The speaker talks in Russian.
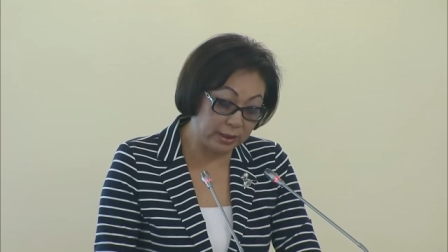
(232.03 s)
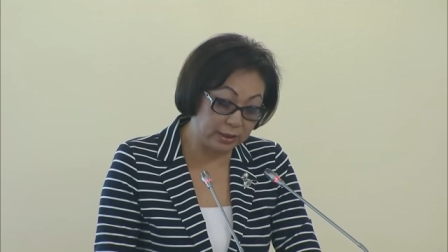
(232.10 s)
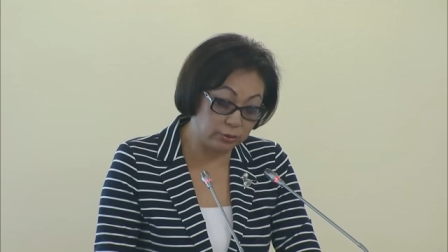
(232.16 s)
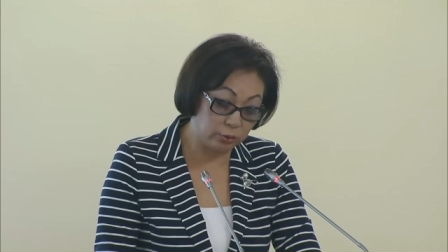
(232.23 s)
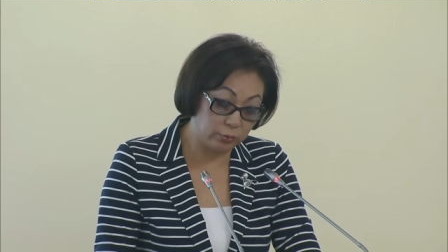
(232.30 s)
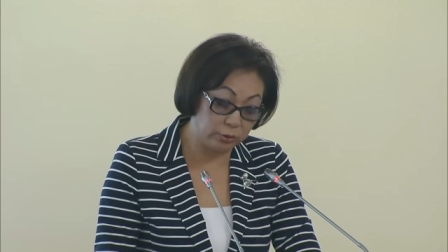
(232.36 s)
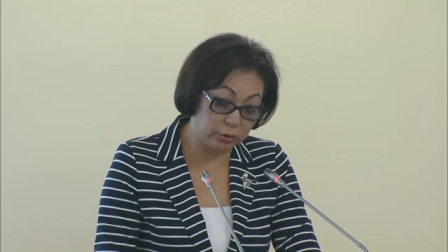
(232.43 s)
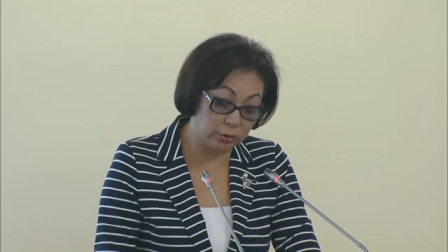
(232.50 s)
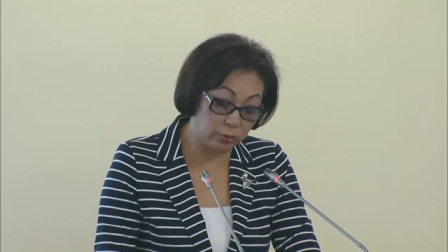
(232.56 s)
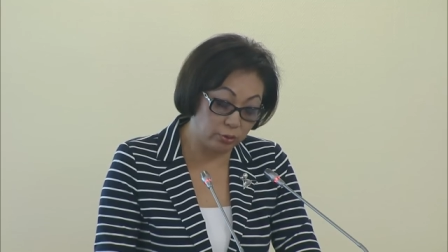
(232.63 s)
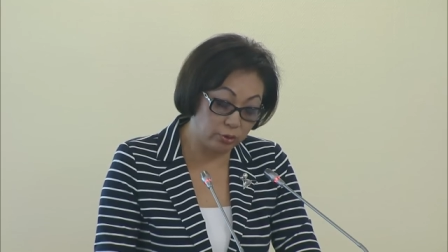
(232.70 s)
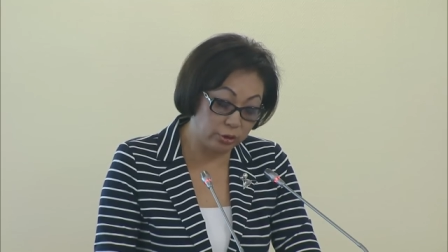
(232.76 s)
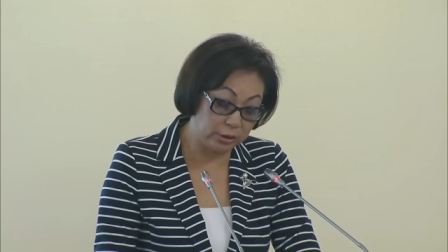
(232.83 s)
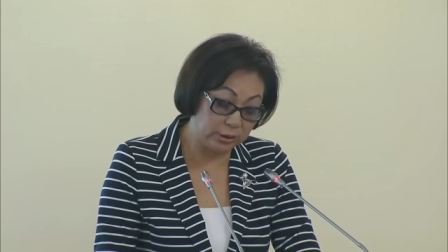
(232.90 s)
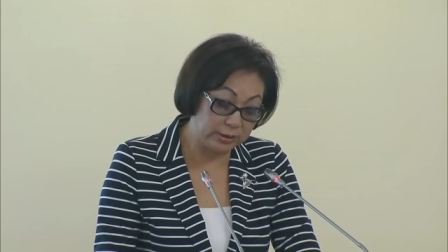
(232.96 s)
особенно
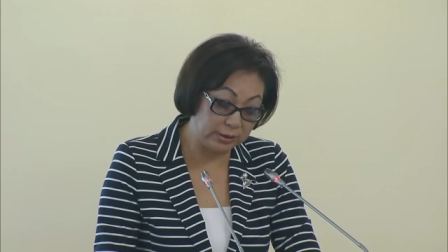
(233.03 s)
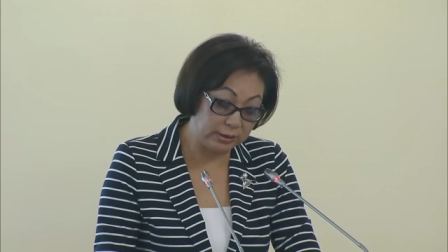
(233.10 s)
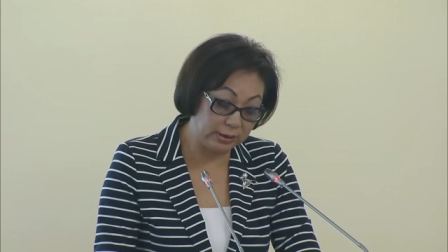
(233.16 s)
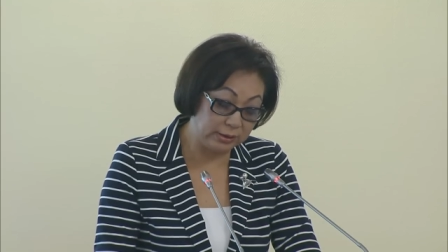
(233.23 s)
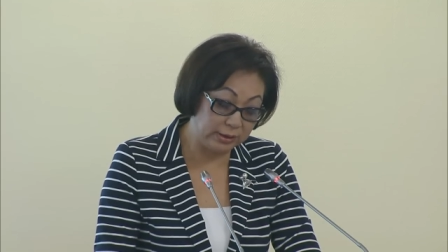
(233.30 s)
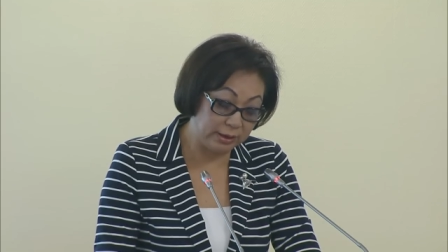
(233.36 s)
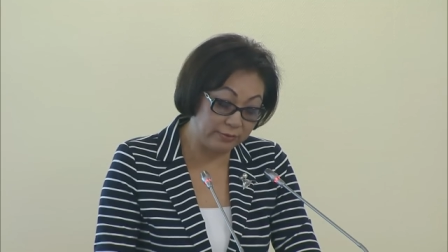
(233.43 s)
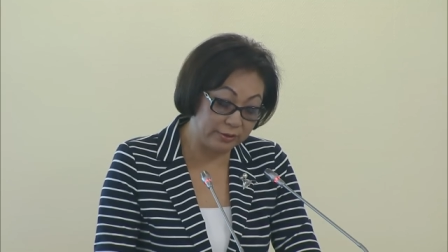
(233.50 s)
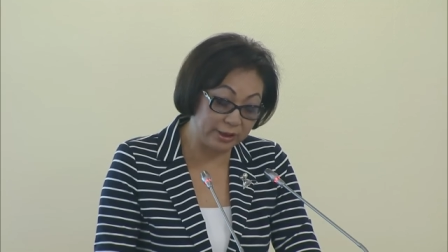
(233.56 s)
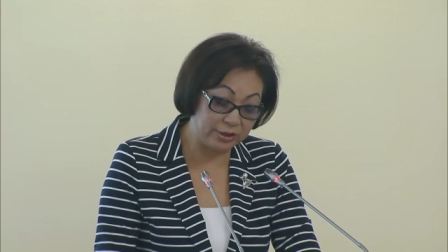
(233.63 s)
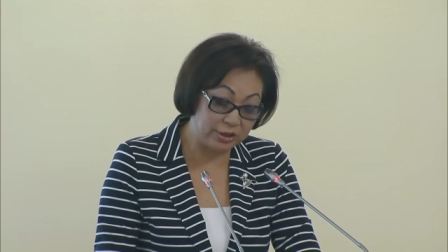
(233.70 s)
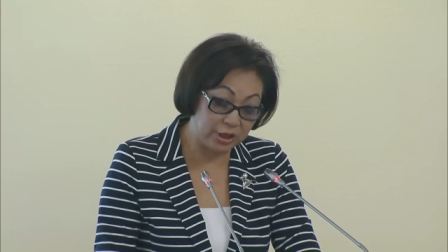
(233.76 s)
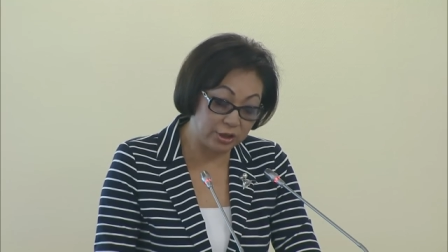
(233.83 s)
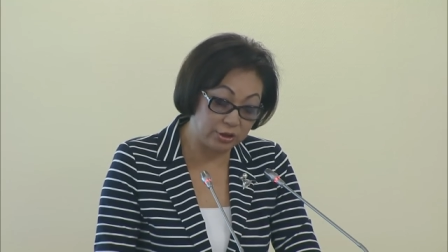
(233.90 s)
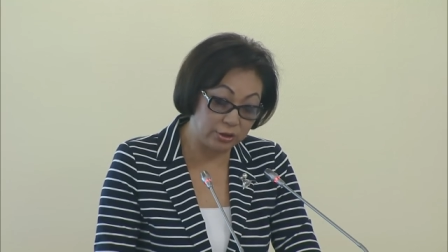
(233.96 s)
рожениц и детей, в
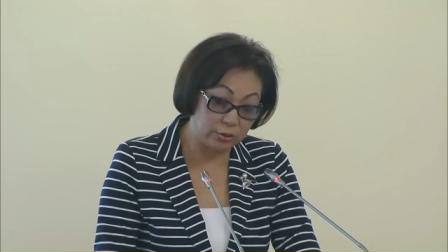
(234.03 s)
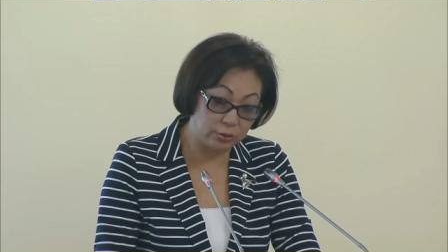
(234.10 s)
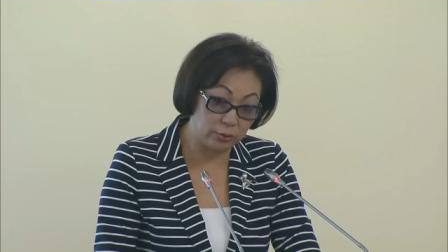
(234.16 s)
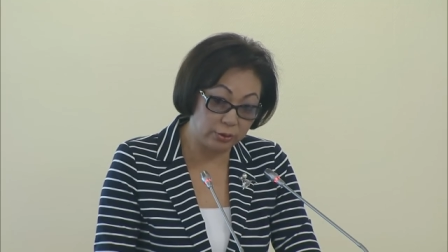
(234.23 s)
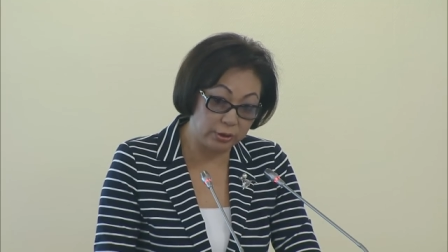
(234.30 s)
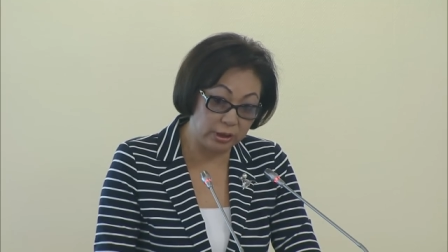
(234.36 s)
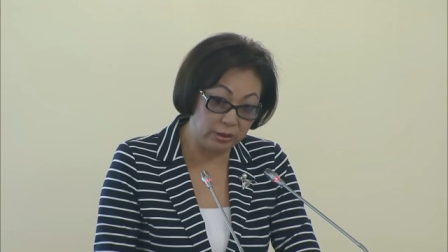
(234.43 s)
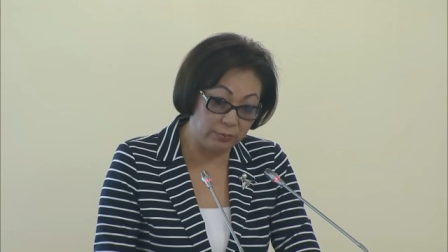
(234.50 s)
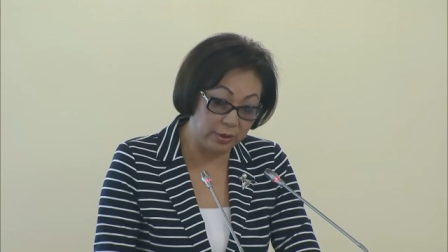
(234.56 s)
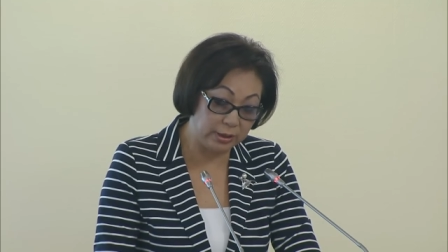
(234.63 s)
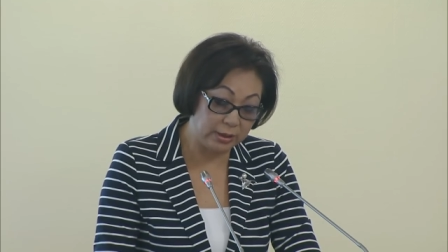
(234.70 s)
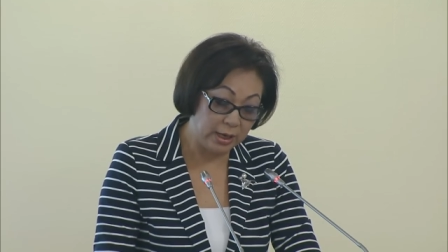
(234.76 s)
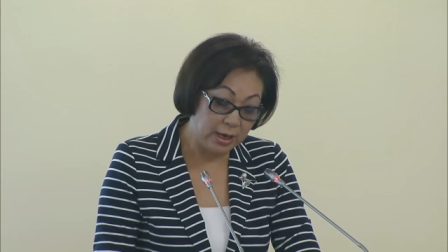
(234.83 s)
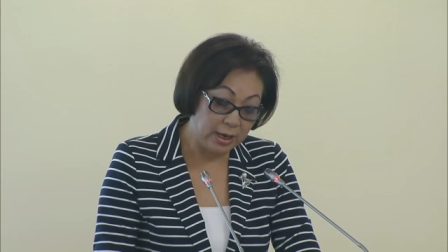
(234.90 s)
кратчайшие сроки имеет